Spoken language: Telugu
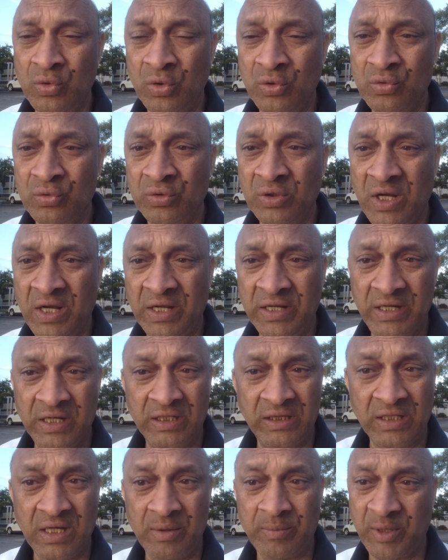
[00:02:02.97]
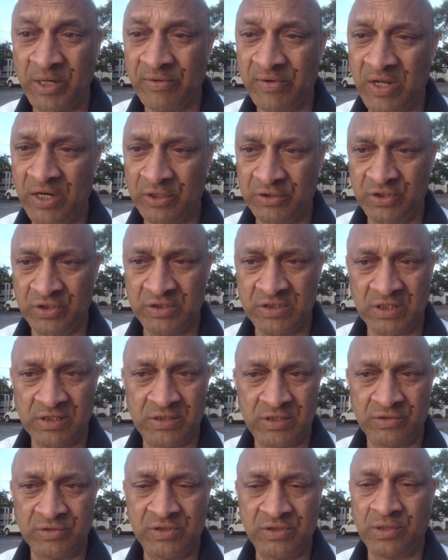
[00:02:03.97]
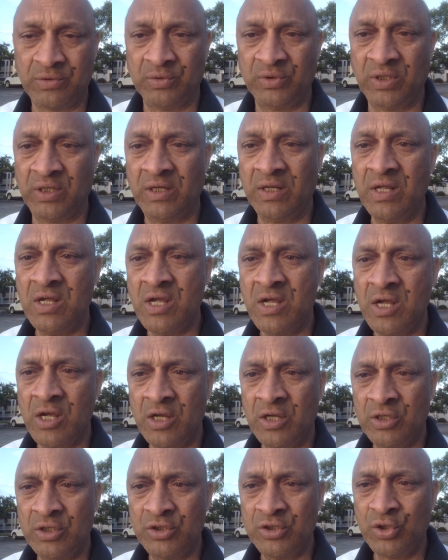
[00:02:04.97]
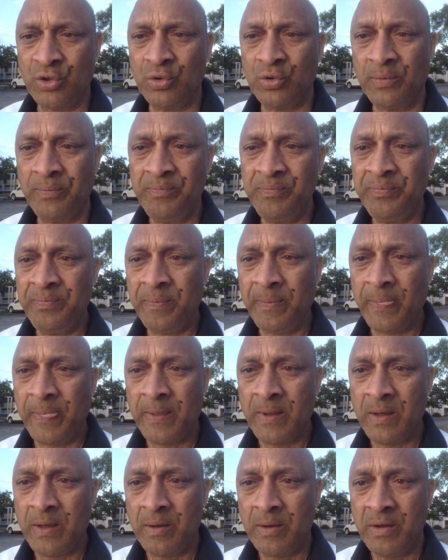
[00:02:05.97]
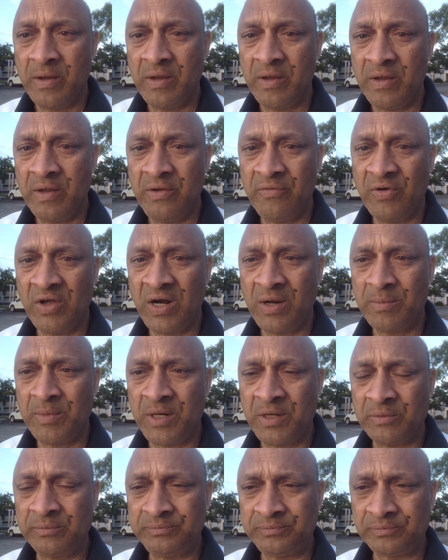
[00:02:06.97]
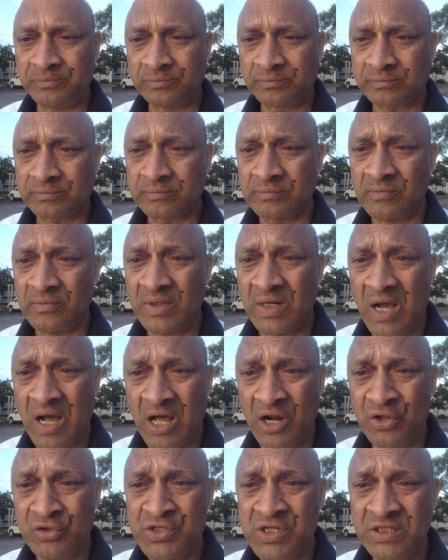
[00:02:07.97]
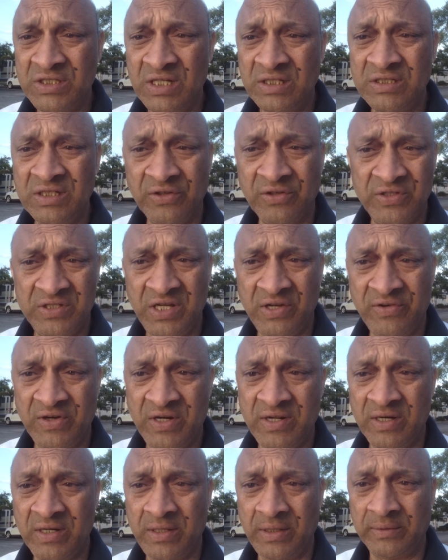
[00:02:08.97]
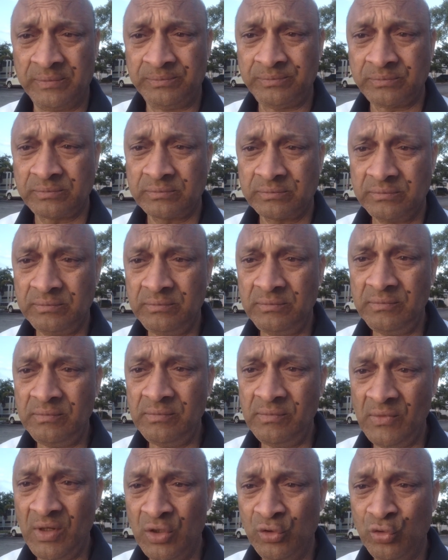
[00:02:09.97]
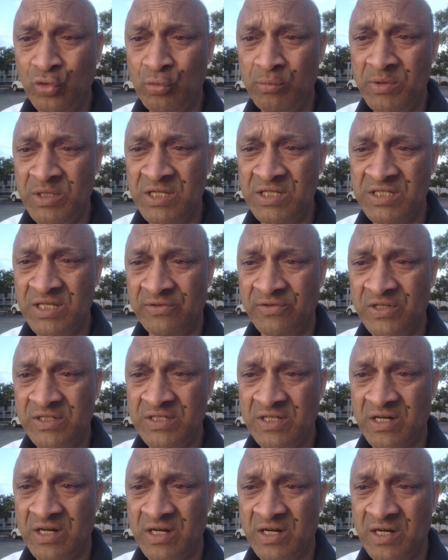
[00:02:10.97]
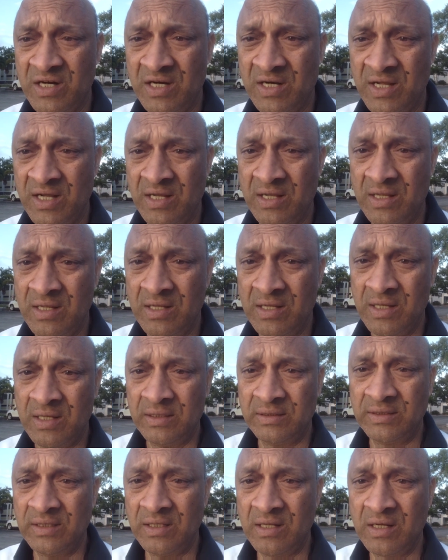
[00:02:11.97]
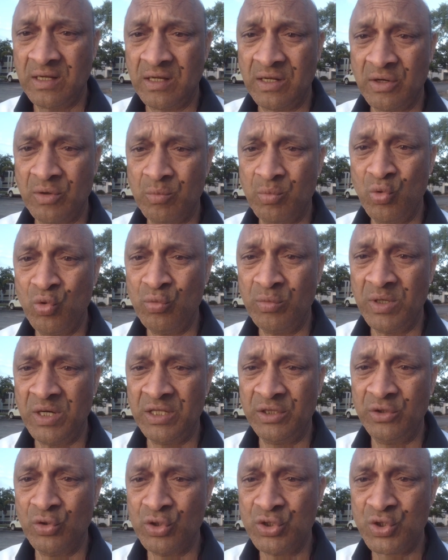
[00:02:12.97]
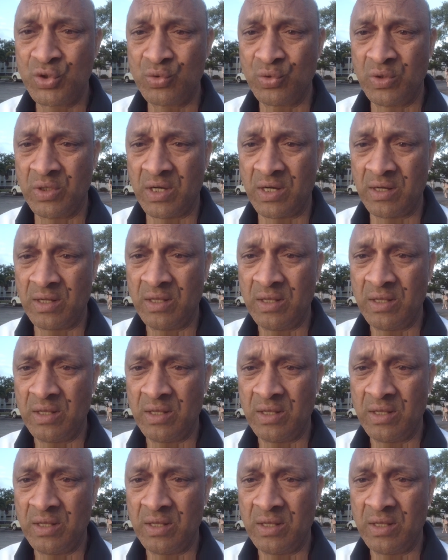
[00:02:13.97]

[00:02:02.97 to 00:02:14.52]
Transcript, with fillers: ఉంటుందా ఏందా మనం ఆలోచించాల్సిన అవసరం ఉంది సో ఇవాళ మనం ఆలోచించాల్సిన విషయం ఏంటంటే తొమ్మిది సంవత్సరాలల్లా తెలంగాణ భూముల్ని దోసుకున్న